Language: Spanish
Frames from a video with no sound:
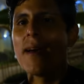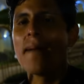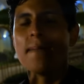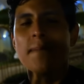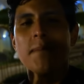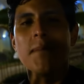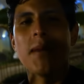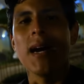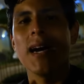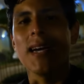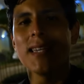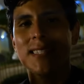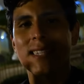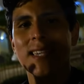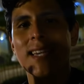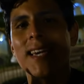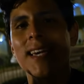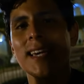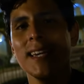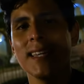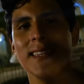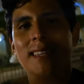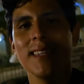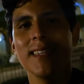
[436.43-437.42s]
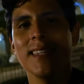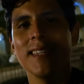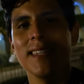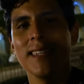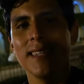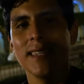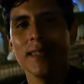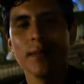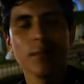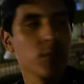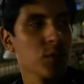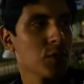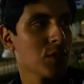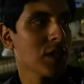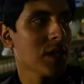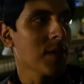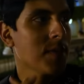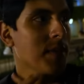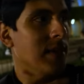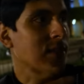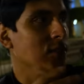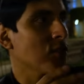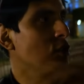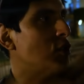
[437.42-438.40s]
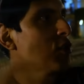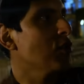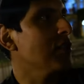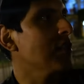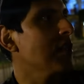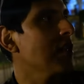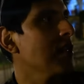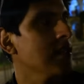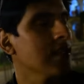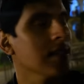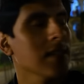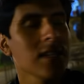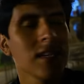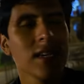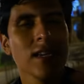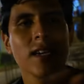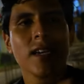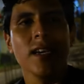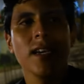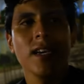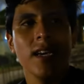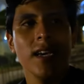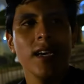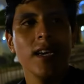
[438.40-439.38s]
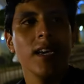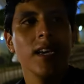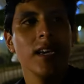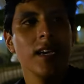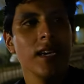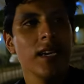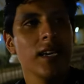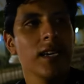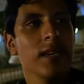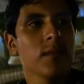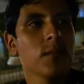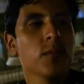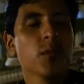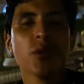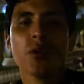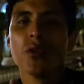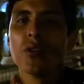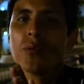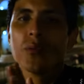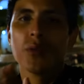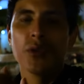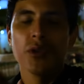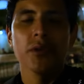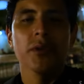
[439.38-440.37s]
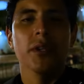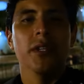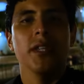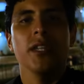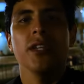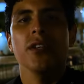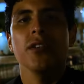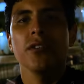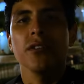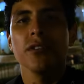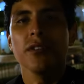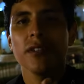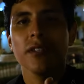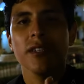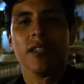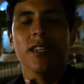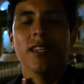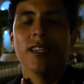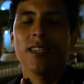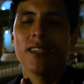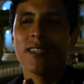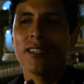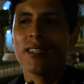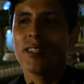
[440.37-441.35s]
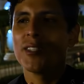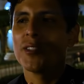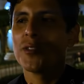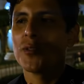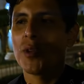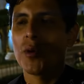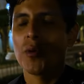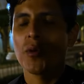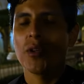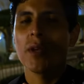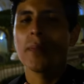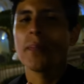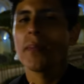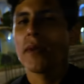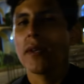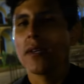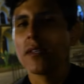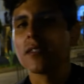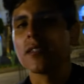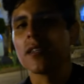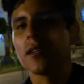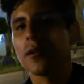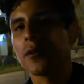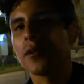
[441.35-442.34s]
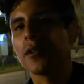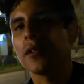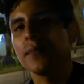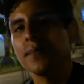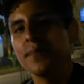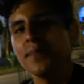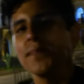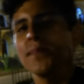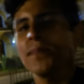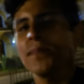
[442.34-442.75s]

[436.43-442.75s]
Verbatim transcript: más gente, muchas más cosas. Eh, muy, muy divertido y una buena experiencia, de verdad.